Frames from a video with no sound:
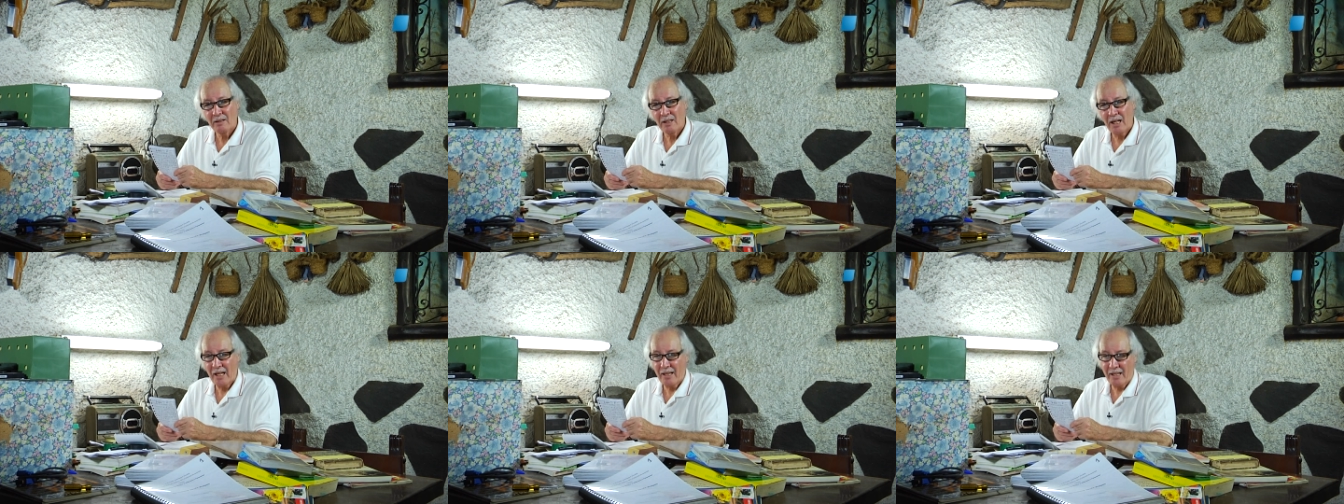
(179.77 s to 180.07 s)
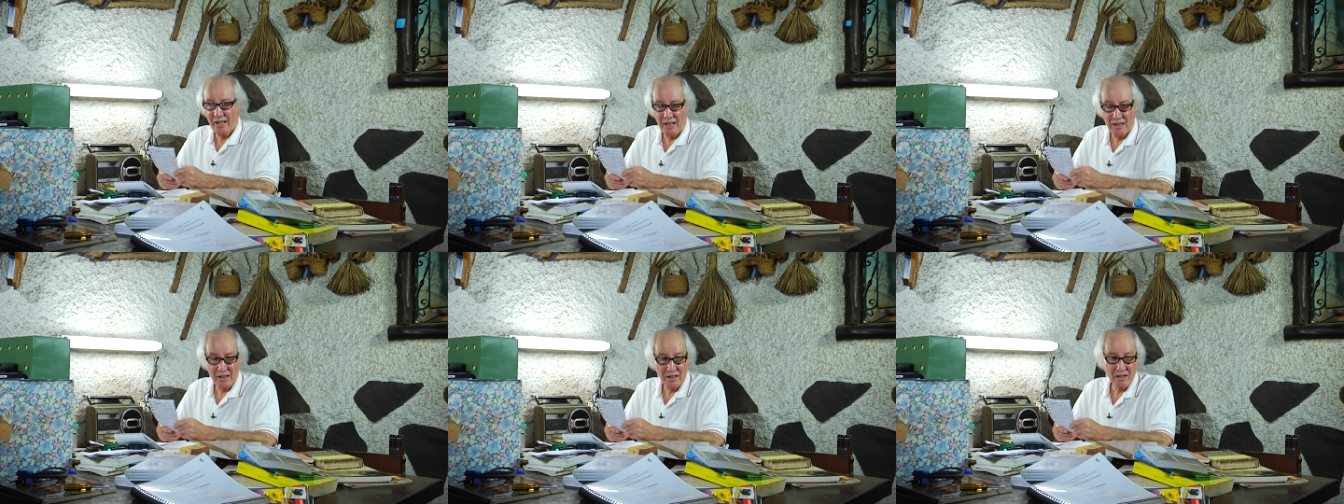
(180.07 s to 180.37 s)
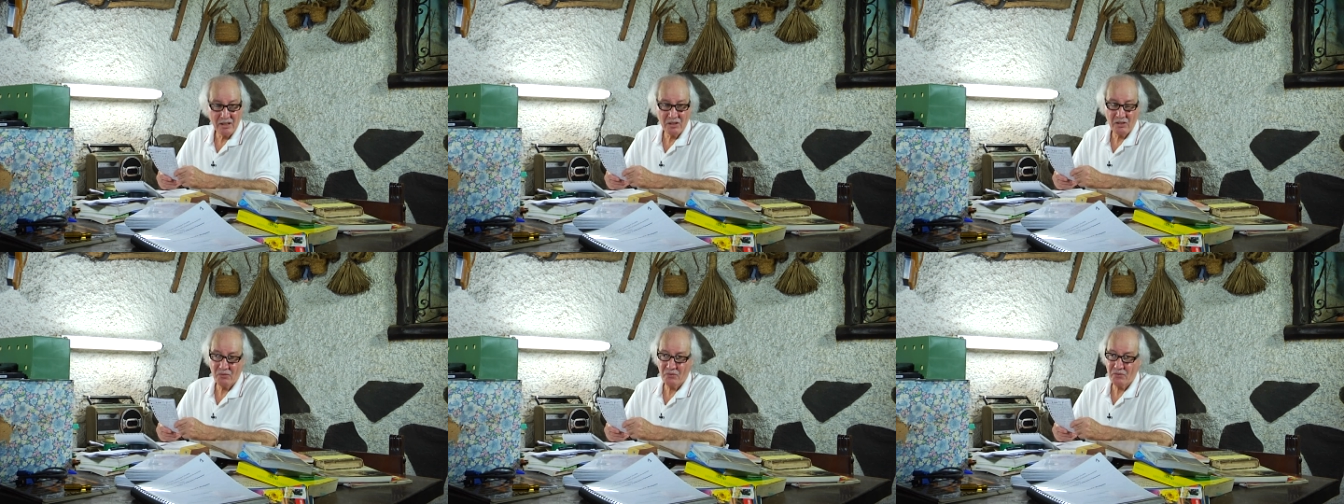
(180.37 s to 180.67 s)
أضحى
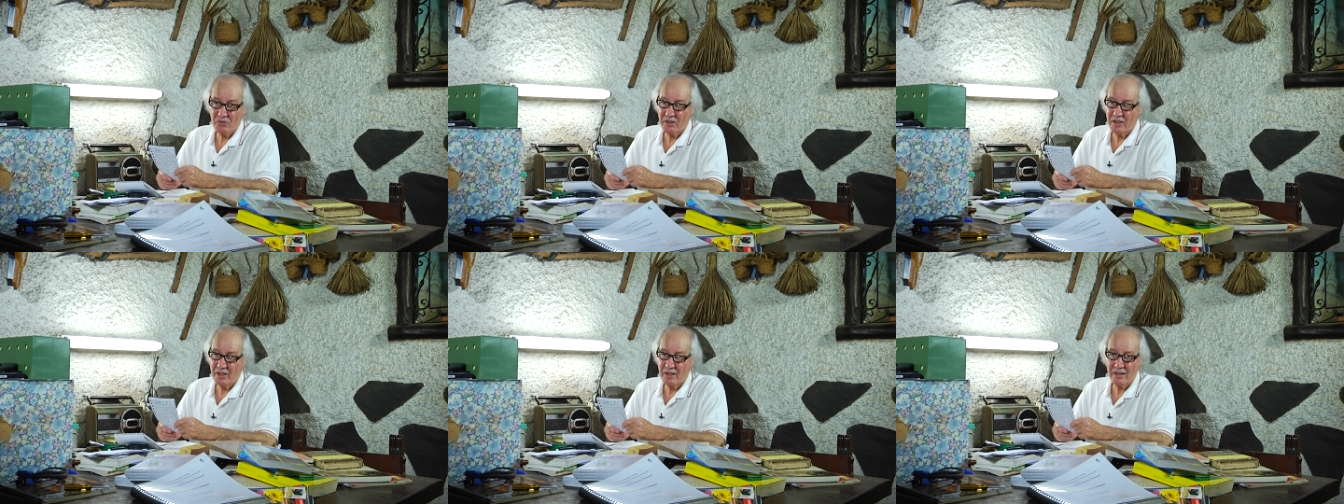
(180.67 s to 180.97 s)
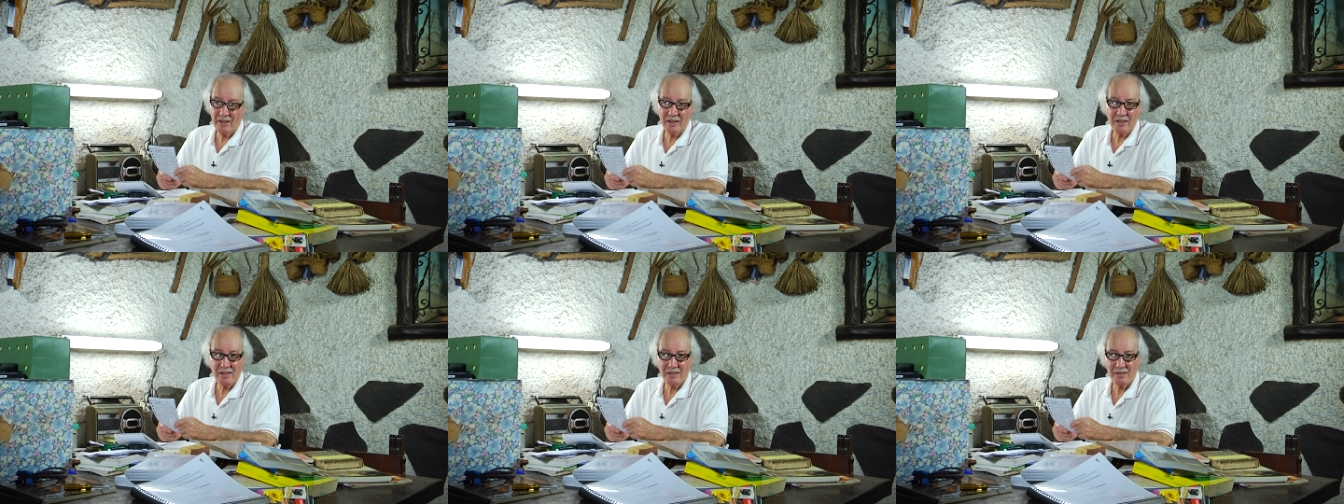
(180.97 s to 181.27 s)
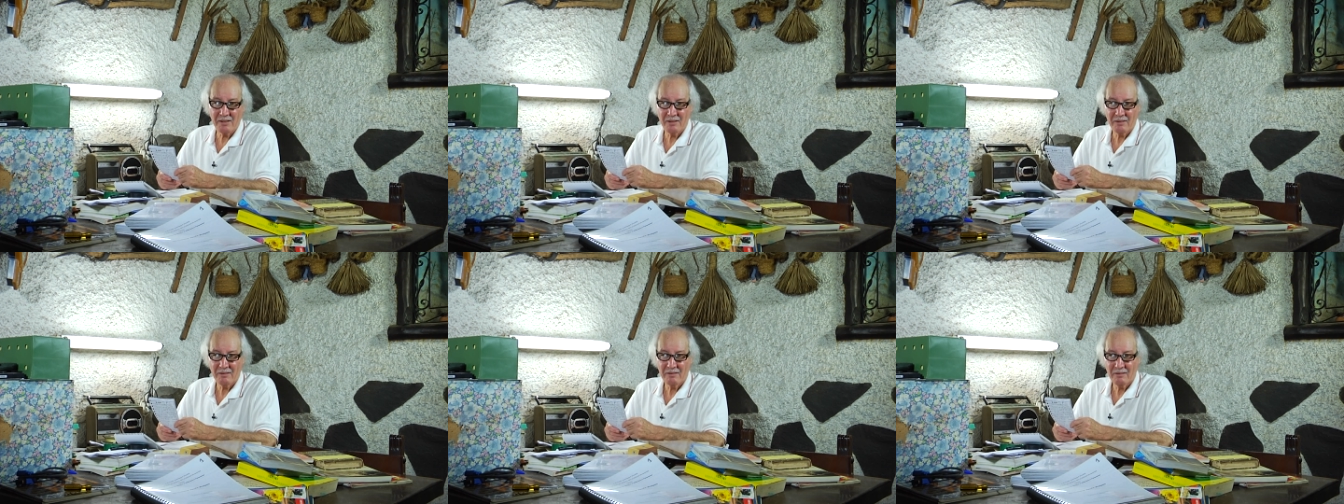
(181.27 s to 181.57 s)
حقا سفسي
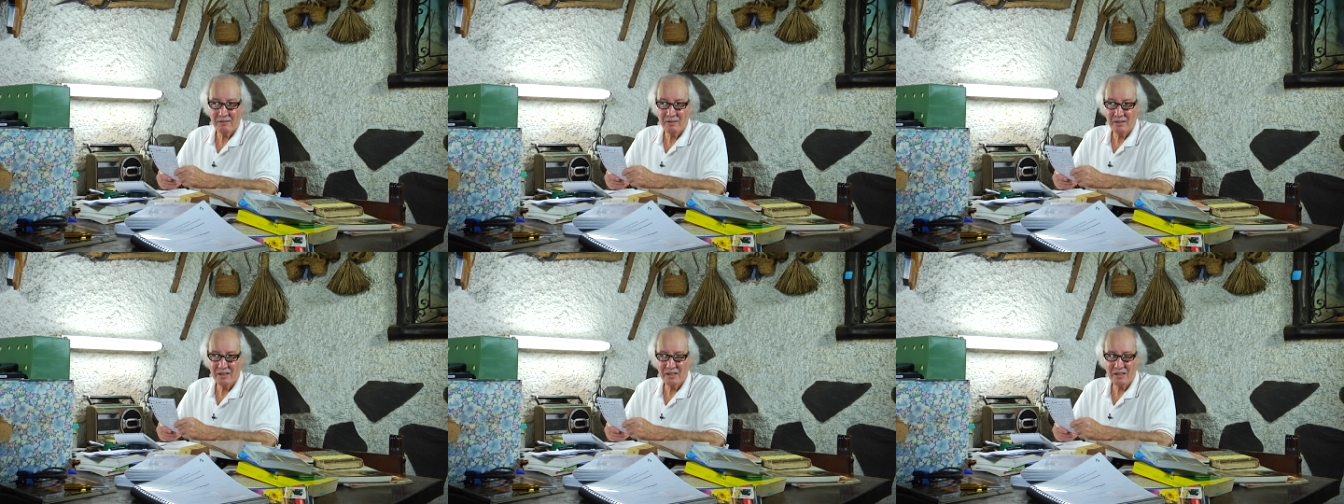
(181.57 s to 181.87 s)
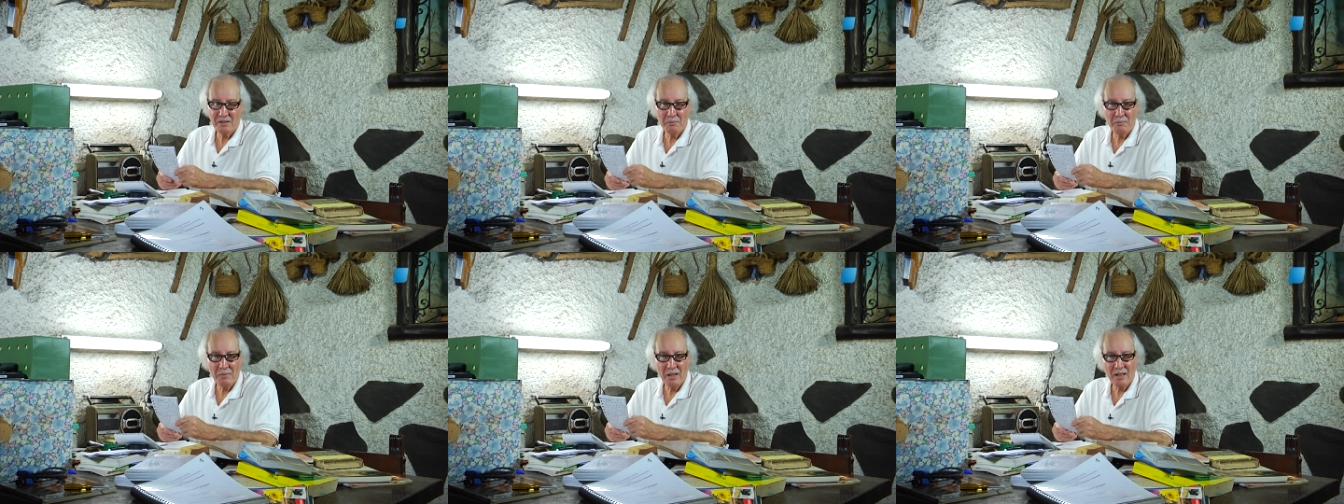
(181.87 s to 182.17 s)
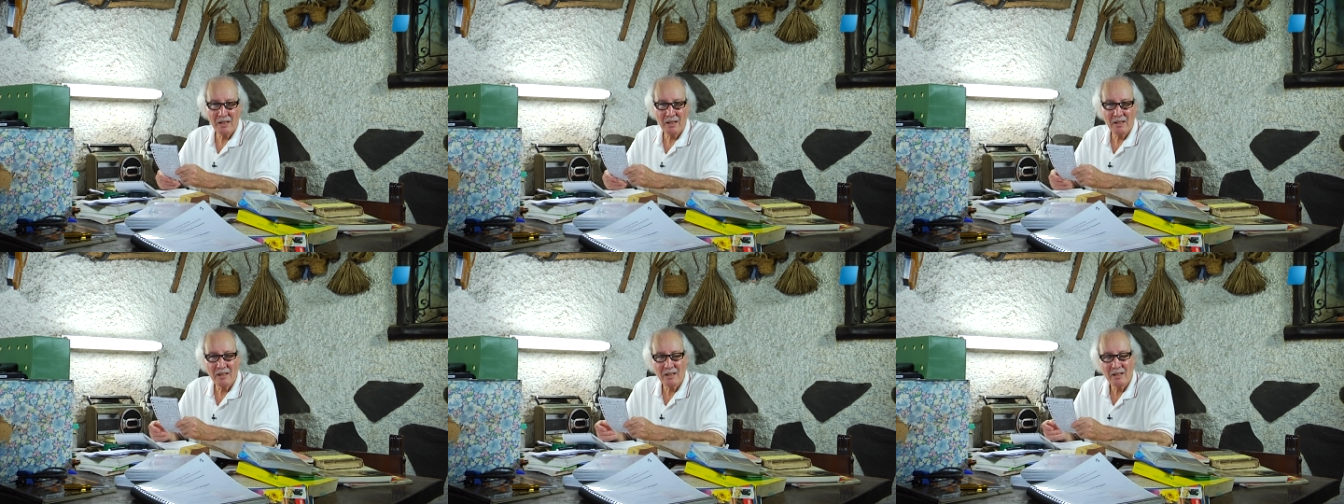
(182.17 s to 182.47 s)
غراز
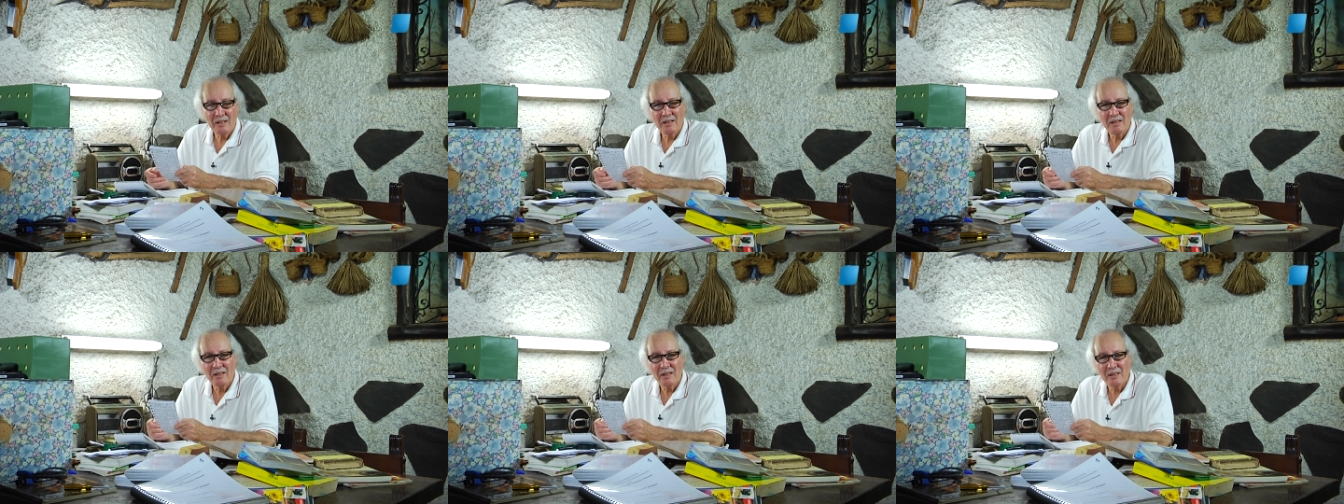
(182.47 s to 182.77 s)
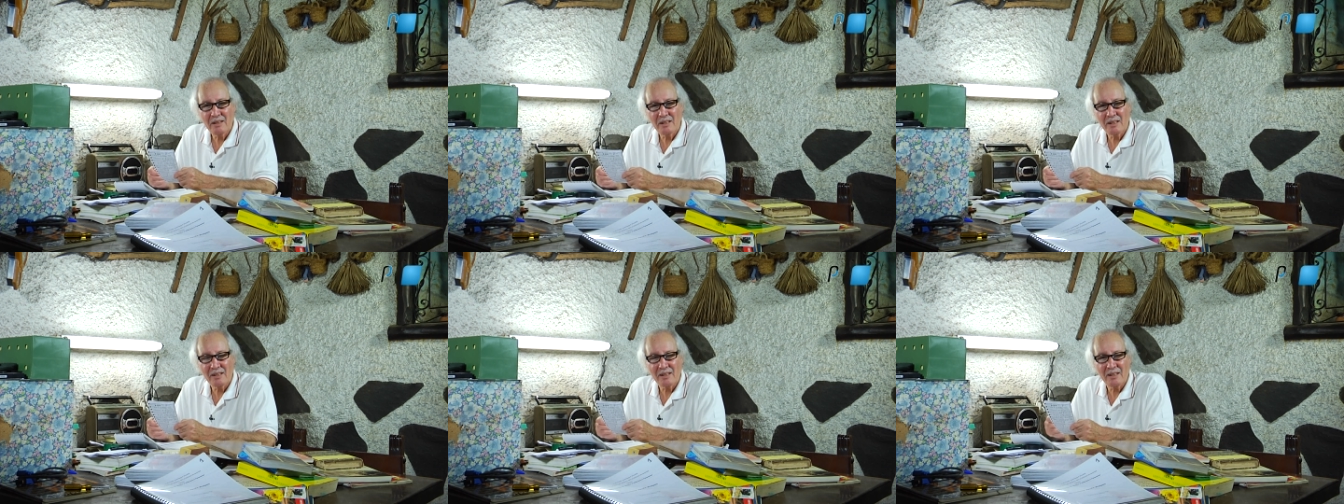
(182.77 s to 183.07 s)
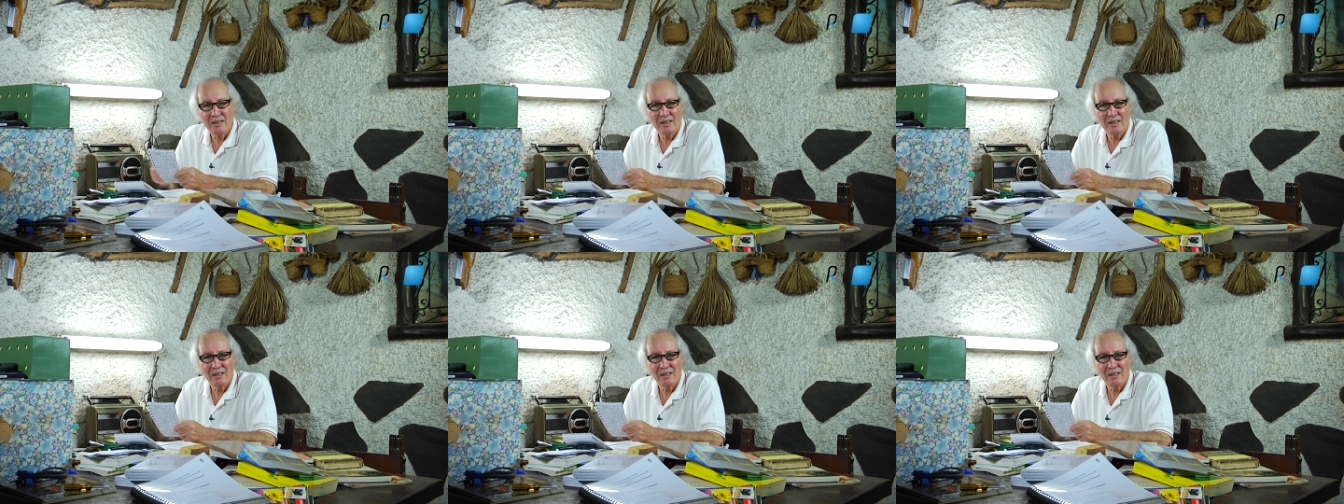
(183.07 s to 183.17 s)
تسمى ذيك